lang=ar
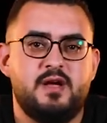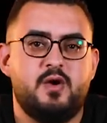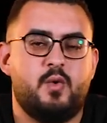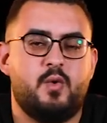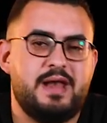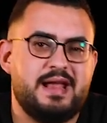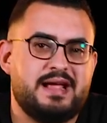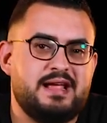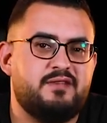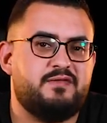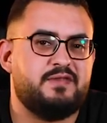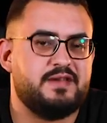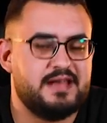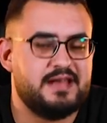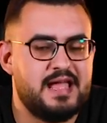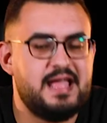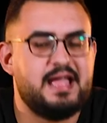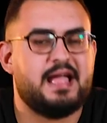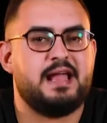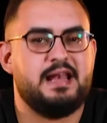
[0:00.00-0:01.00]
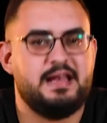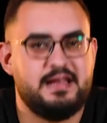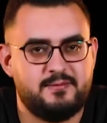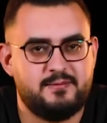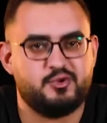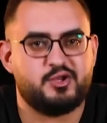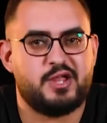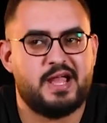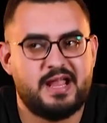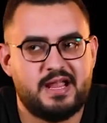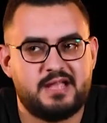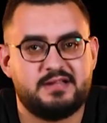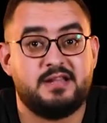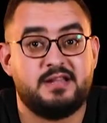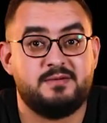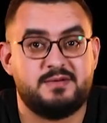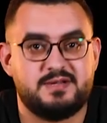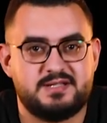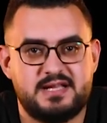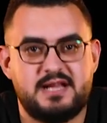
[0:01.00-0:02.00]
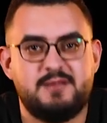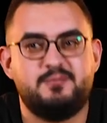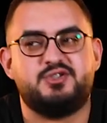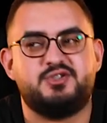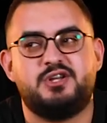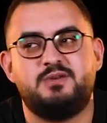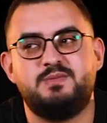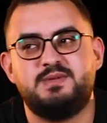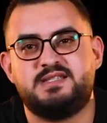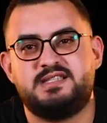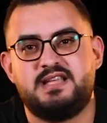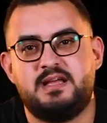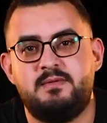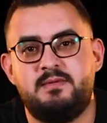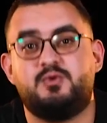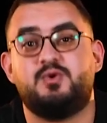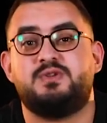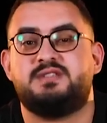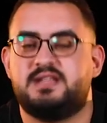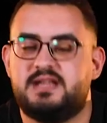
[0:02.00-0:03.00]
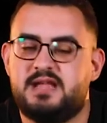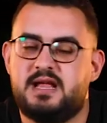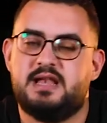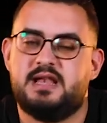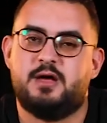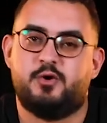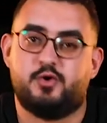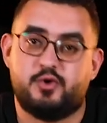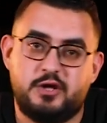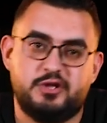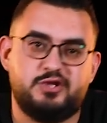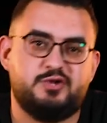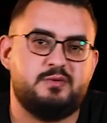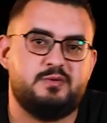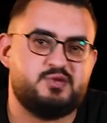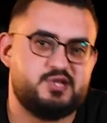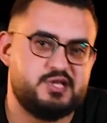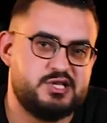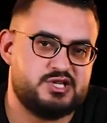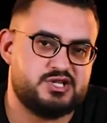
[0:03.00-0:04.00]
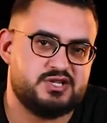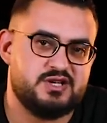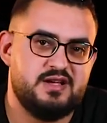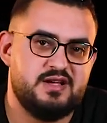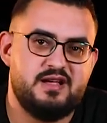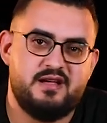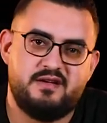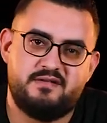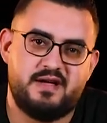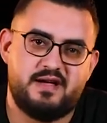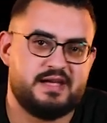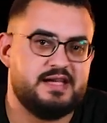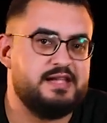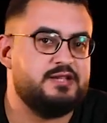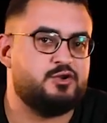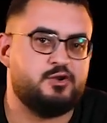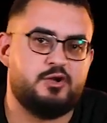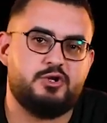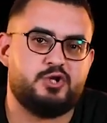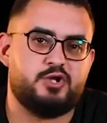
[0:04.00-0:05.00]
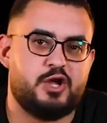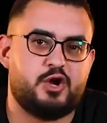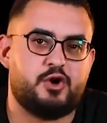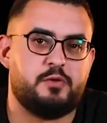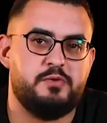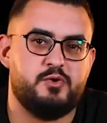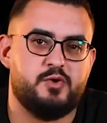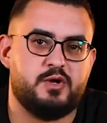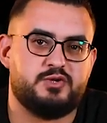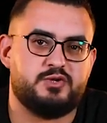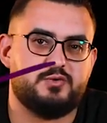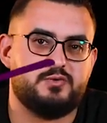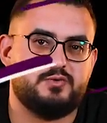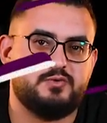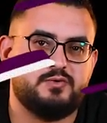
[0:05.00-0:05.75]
ولكن في النهايه خليك متاكد ان مارسيال مستواه مش ثابت وثانيا لو رونالدو ما مشيش فاكيد رونالدو هياخد من وقته